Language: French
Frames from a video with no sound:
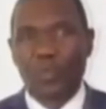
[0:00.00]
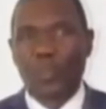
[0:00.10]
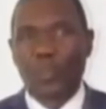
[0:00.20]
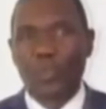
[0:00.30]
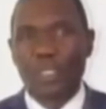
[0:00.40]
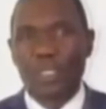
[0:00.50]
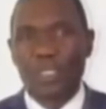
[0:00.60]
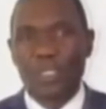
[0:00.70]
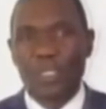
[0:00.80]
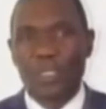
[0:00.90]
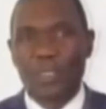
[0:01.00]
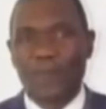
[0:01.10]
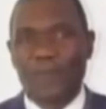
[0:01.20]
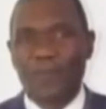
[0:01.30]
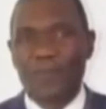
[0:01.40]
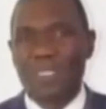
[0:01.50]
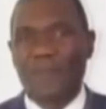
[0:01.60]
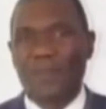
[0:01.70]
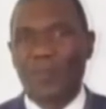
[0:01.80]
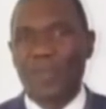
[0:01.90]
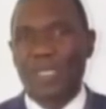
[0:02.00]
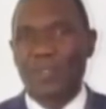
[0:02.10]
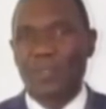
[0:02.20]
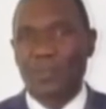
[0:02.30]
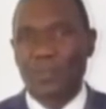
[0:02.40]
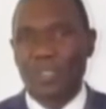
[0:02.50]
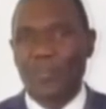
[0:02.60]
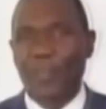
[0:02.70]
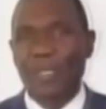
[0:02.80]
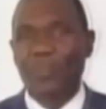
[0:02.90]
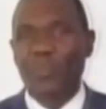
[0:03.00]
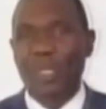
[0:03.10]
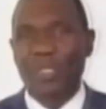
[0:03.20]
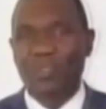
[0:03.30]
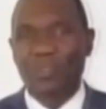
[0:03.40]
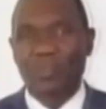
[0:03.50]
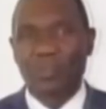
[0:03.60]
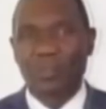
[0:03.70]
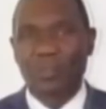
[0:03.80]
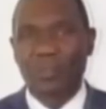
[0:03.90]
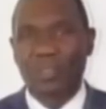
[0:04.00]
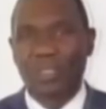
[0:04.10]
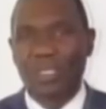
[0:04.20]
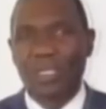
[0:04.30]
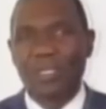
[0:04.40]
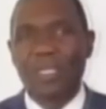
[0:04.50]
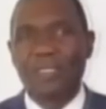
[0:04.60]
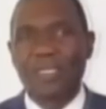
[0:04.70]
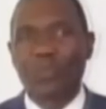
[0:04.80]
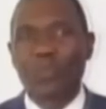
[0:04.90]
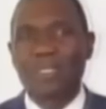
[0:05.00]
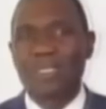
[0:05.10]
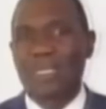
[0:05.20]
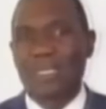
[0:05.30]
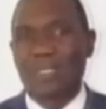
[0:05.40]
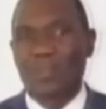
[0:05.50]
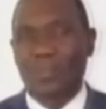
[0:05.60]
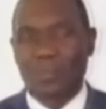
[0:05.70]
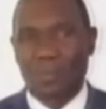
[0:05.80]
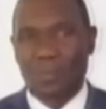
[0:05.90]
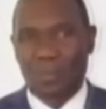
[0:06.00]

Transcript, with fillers: pour nous protéger des fausses informations, des manipulations et des intoxications.